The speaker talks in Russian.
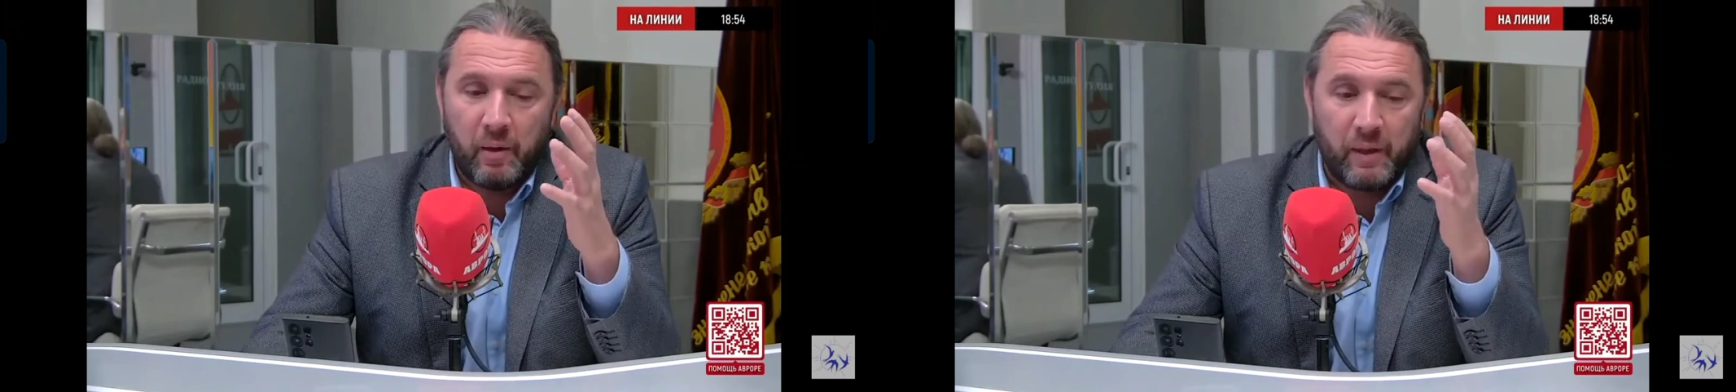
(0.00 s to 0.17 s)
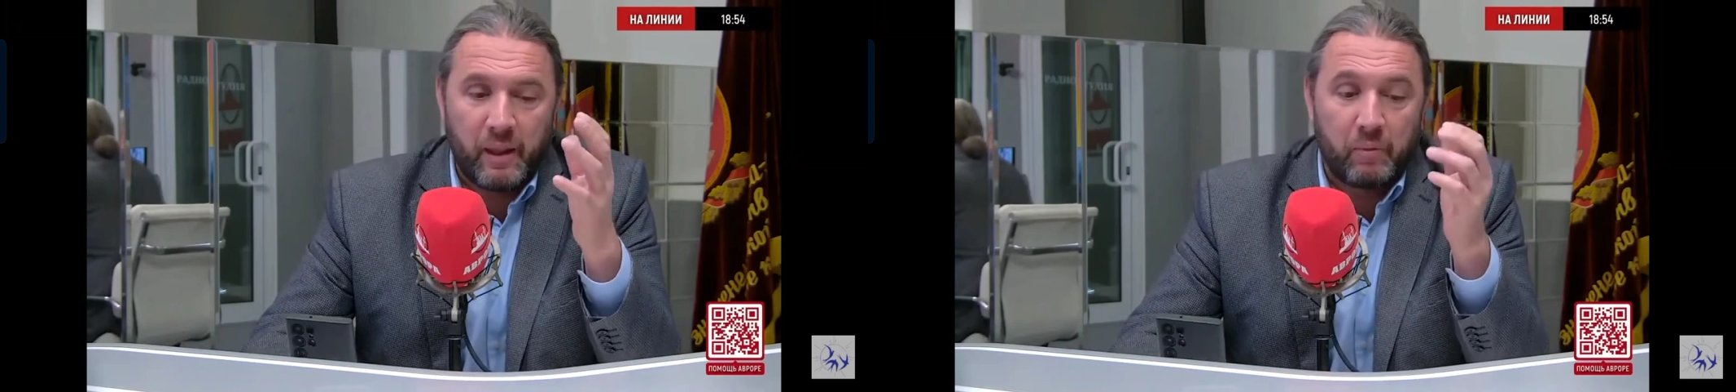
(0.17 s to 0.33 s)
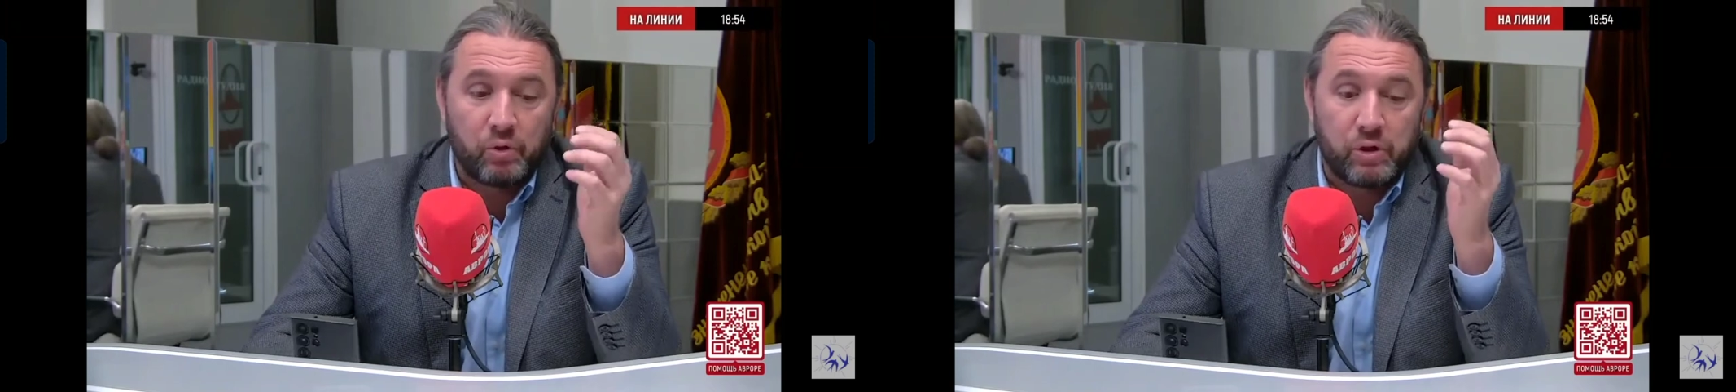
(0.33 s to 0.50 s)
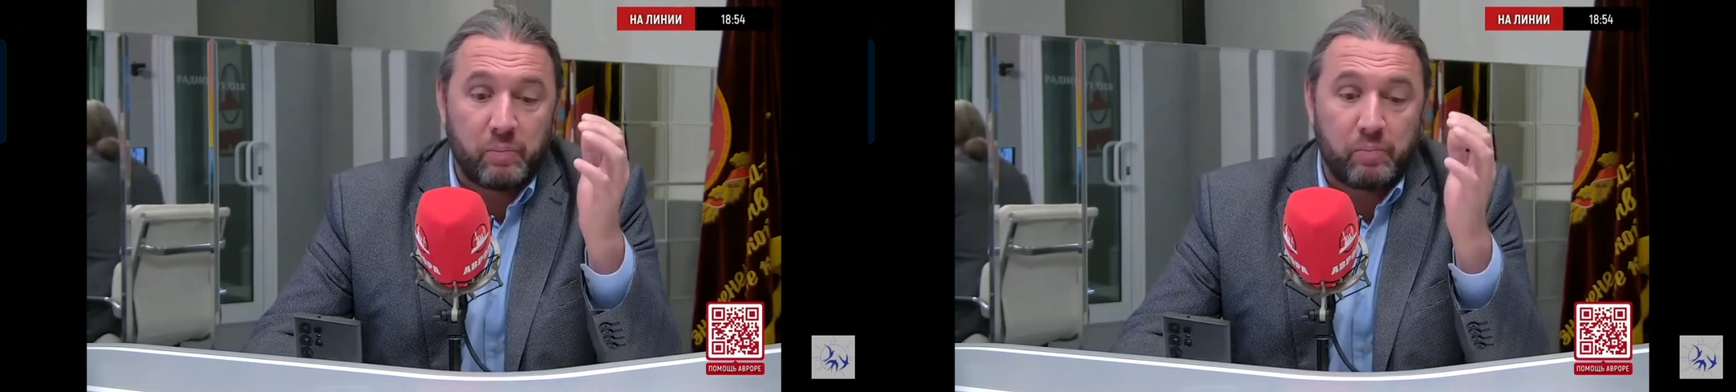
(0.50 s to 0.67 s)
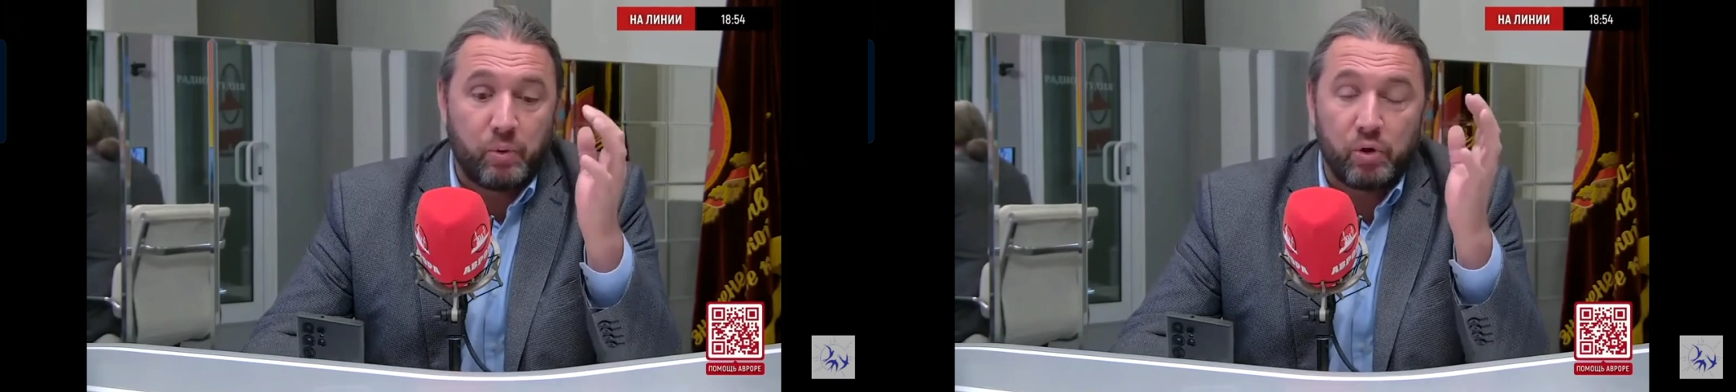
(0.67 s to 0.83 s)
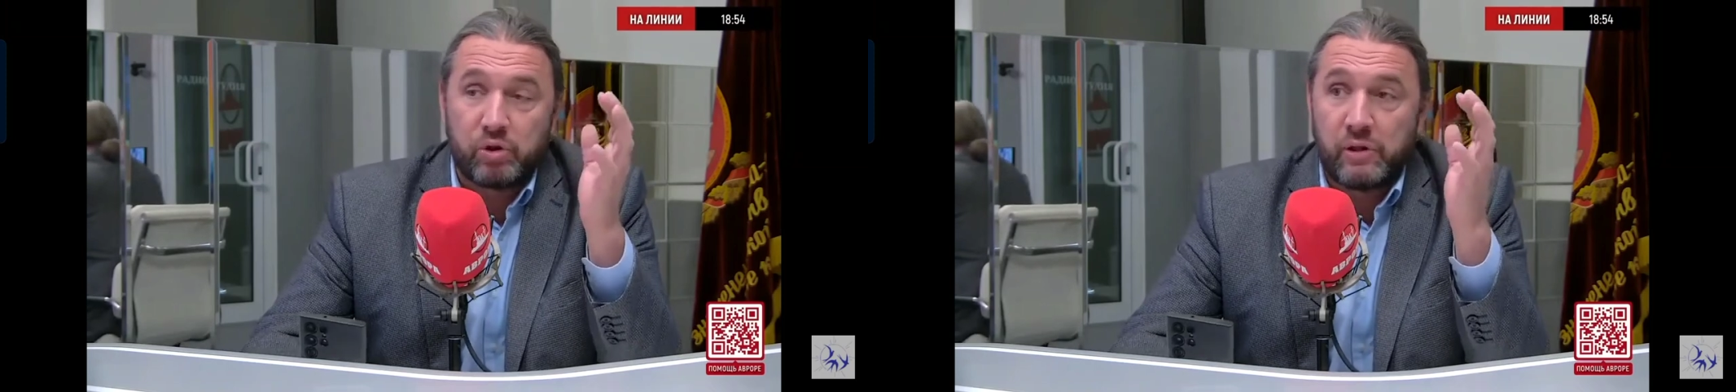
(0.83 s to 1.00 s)
Потому что
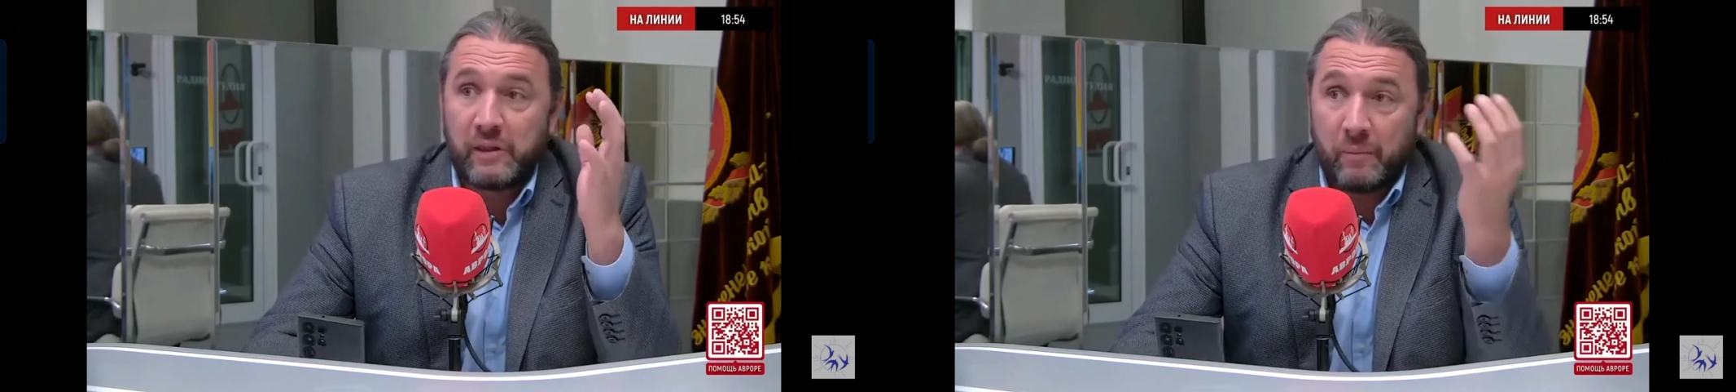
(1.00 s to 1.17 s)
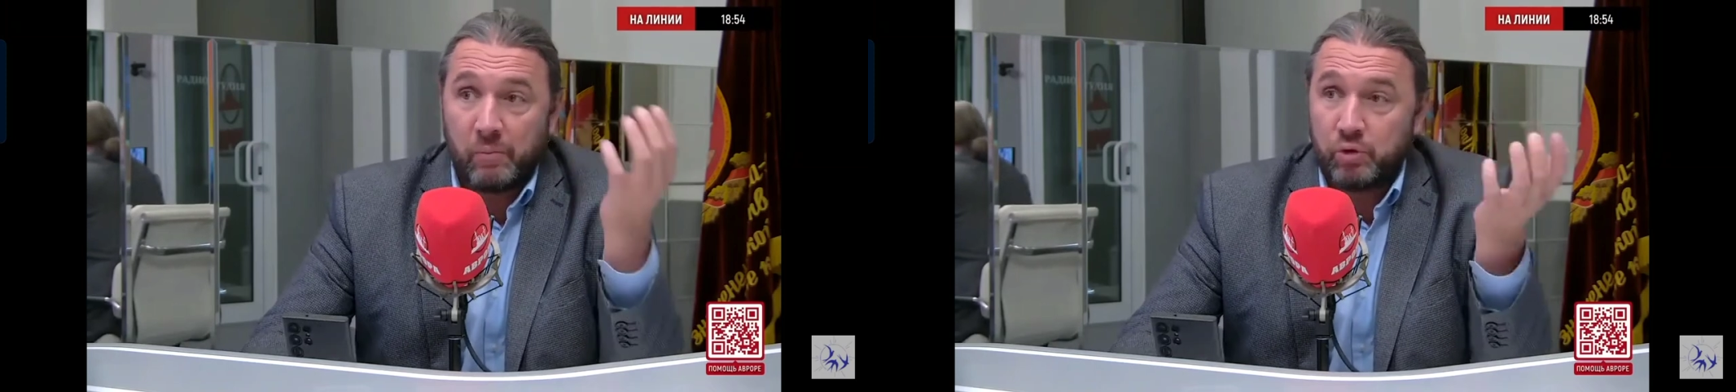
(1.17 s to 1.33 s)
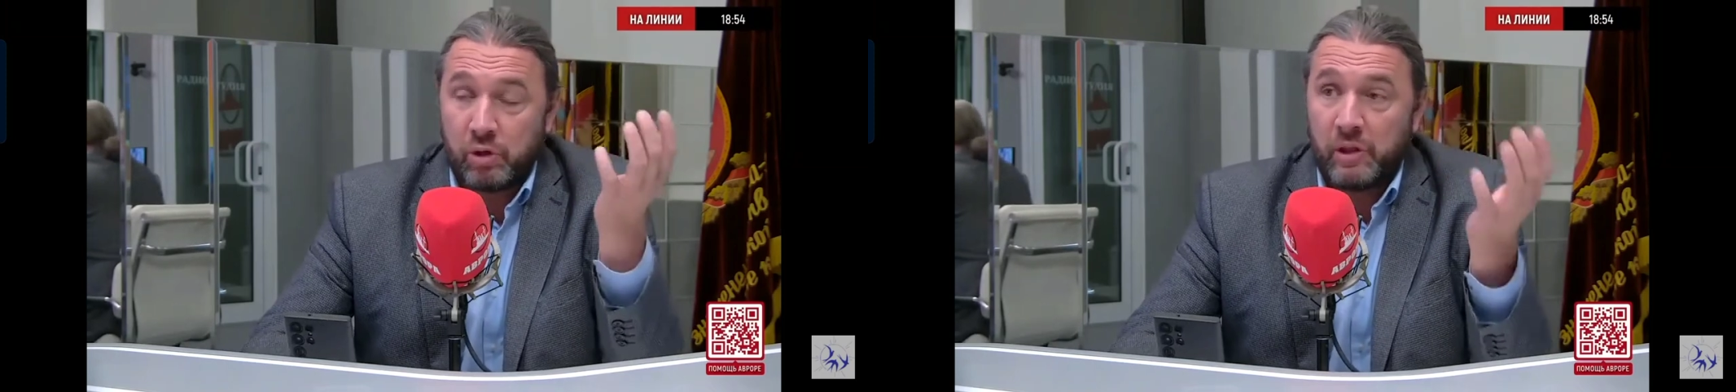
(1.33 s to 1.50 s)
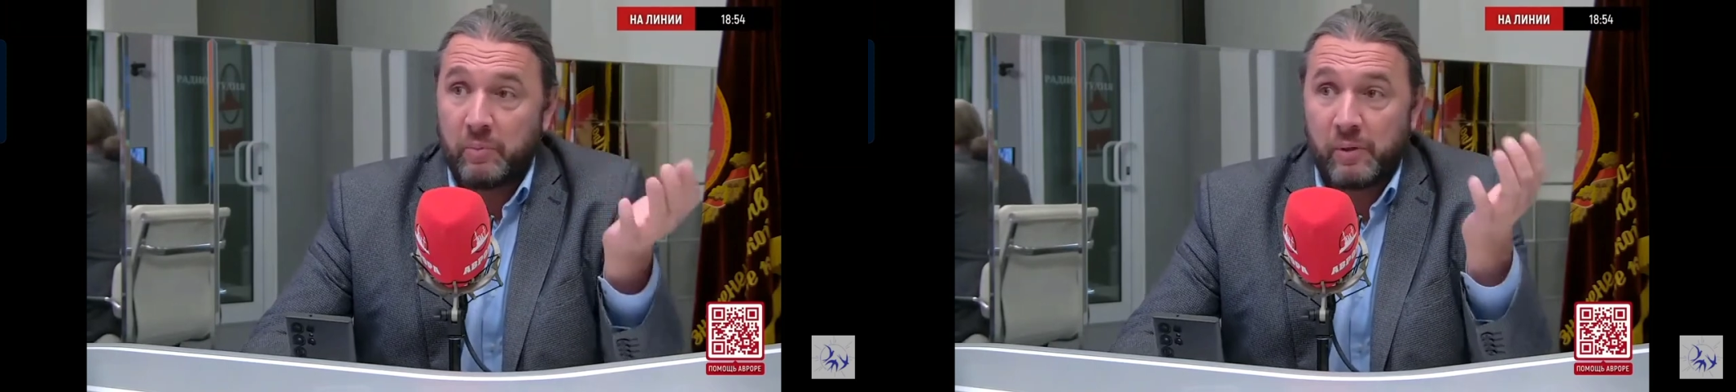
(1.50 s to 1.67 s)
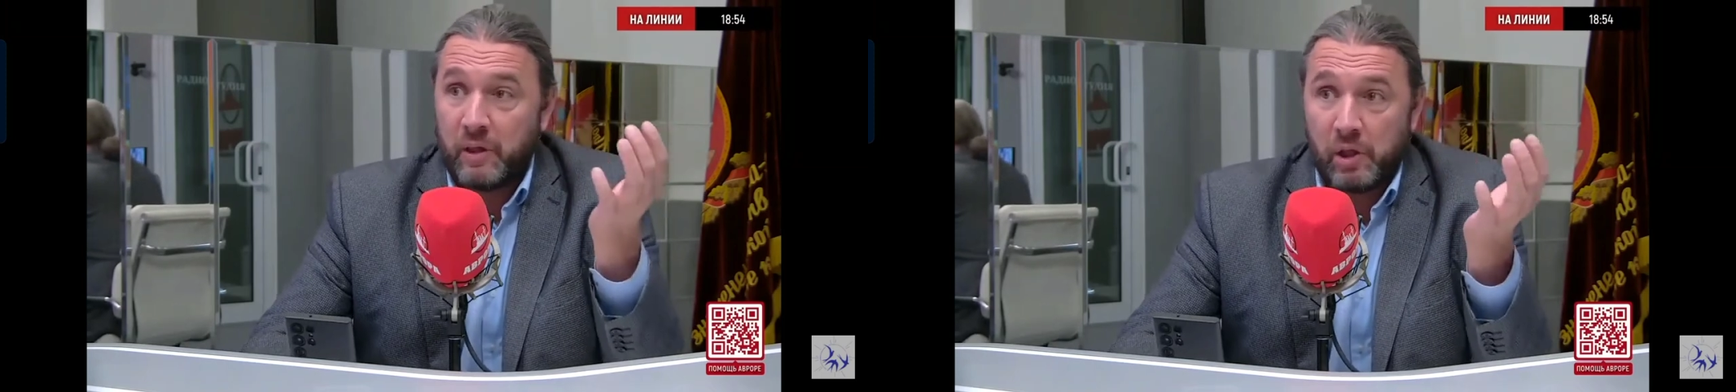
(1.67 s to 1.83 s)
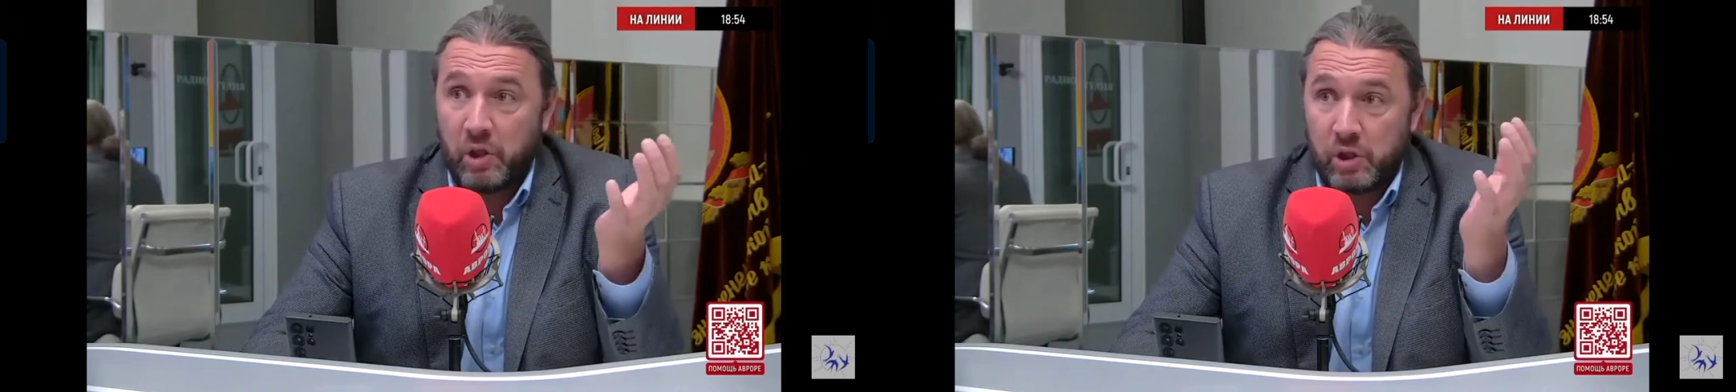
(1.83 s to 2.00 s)
прошлое нам уже не
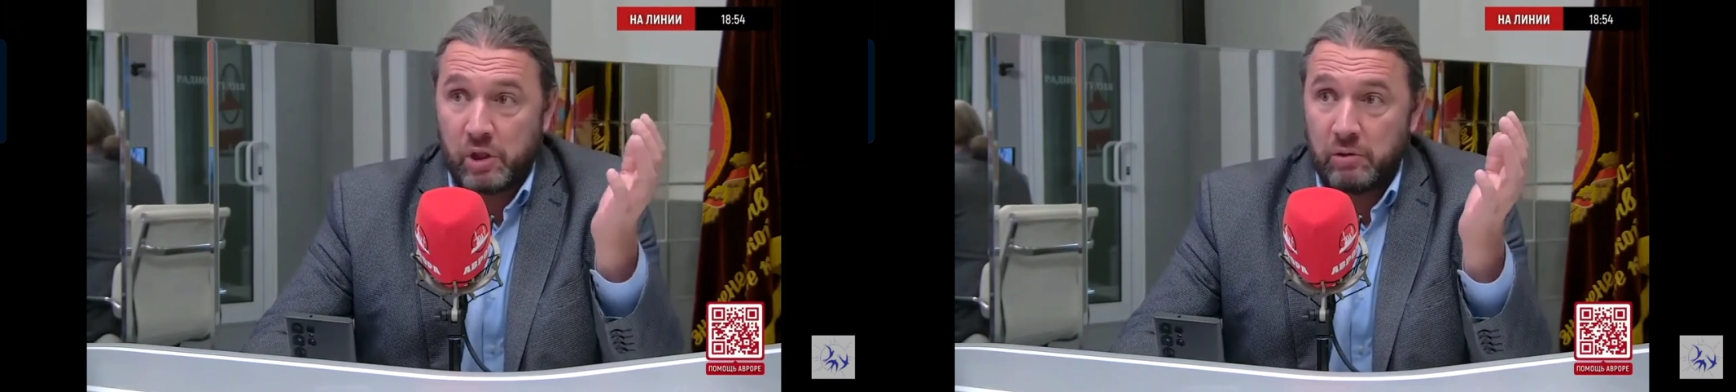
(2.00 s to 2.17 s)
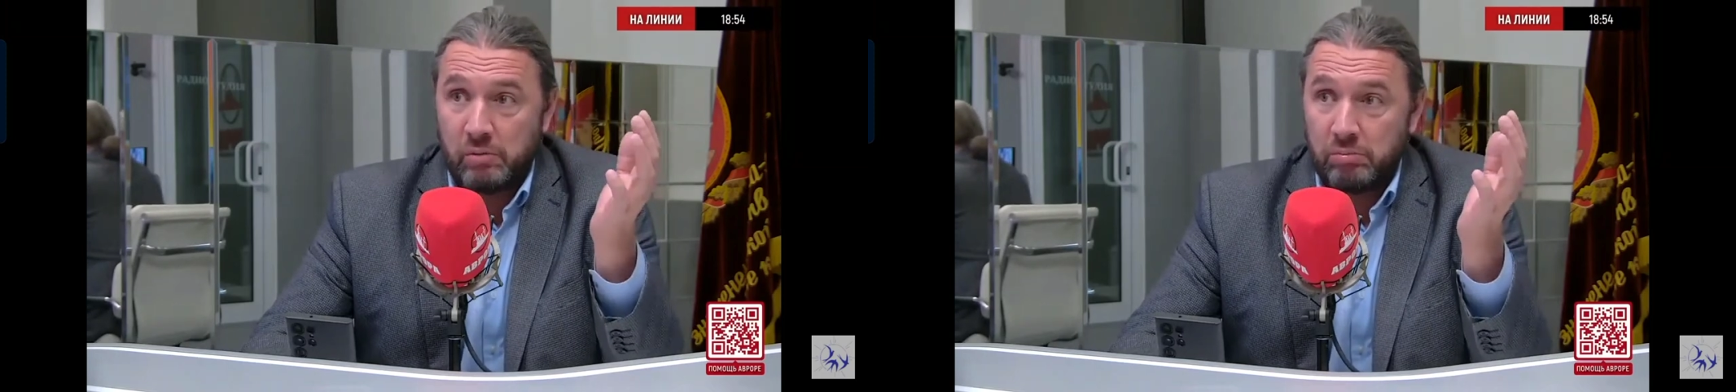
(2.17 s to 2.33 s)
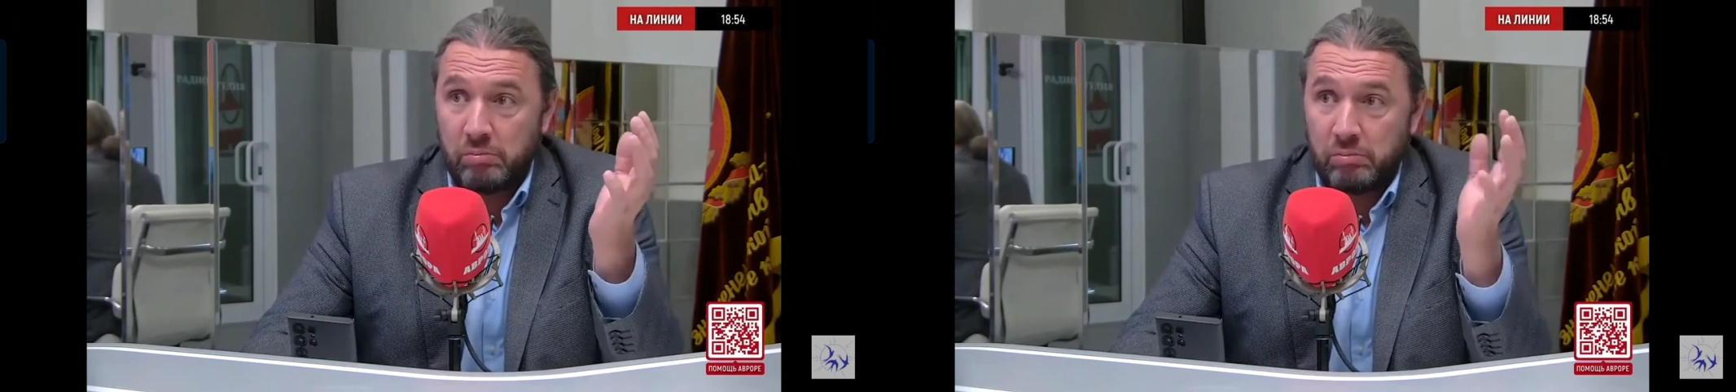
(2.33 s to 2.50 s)
принадлежит.